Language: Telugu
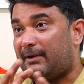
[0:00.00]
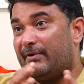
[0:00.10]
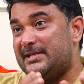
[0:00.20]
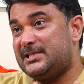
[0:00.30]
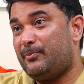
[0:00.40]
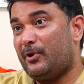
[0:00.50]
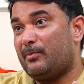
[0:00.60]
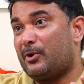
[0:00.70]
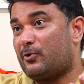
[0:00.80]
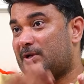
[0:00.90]

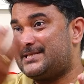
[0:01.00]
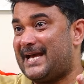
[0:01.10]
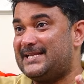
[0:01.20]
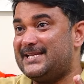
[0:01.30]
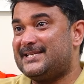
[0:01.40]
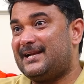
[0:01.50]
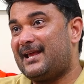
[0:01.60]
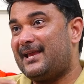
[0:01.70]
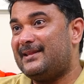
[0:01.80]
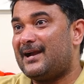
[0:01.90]
వైసీపీలకు మరొక ఛాన్స్
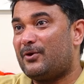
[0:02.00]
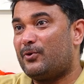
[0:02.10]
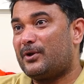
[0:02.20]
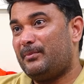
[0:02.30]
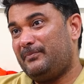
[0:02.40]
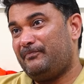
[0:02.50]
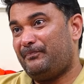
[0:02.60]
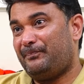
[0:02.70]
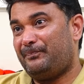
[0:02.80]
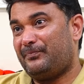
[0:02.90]
ఇచ్చినట్టే అయిందిగా కూటమి
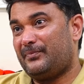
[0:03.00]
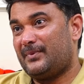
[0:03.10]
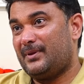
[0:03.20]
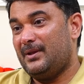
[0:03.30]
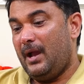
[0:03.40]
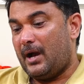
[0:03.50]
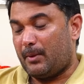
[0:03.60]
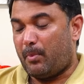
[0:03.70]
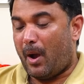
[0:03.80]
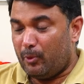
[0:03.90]

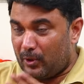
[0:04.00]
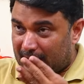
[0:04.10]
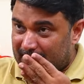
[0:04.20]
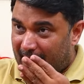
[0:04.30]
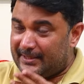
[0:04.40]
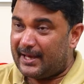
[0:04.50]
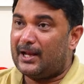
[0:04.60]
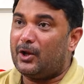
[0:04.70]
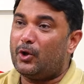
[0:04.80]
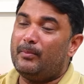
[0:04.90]
అరే బాబు గత
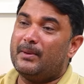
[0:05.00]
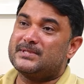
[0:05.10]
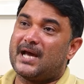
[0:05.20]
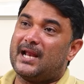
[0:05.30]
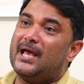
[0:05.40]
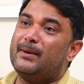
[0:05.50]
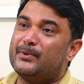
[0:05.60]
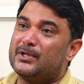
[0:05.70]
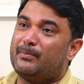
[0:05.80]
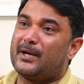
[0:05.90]
ఐదేళ్లలో మేము చాలా
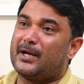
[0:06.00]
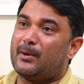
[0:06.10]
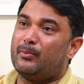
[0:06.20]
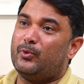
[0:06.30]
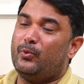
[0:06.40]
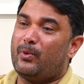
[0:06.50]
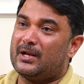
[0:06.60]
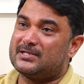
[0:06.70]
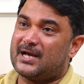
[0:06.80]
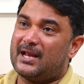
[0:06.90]
ఇబ్బందులు పడ్డాము
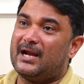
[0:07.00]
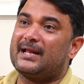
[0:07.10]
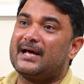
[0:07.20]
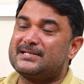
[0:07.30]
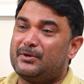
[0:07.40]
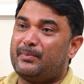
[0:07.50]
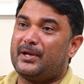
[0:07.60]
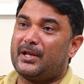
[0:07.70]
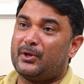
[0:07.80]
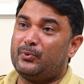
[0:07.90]
వాళ్ళు చాలా టార్చర్
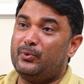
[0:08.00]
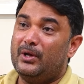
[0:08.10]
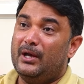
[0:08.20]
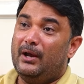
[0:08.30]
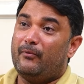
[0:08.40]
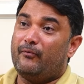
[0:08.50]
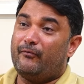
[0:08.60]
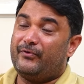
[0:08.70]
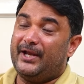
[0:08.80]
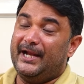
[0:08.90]
పెట్టారు
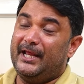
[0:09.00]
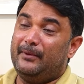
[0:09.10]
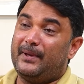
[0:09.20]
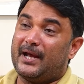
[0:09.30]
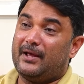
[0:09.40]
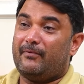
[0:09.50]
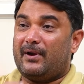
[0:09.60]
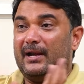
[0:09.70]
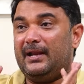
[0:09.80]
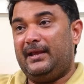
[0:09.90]
టీడీపీ అనే
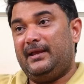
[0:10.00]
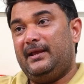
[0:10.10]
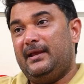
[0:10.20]
వాడిని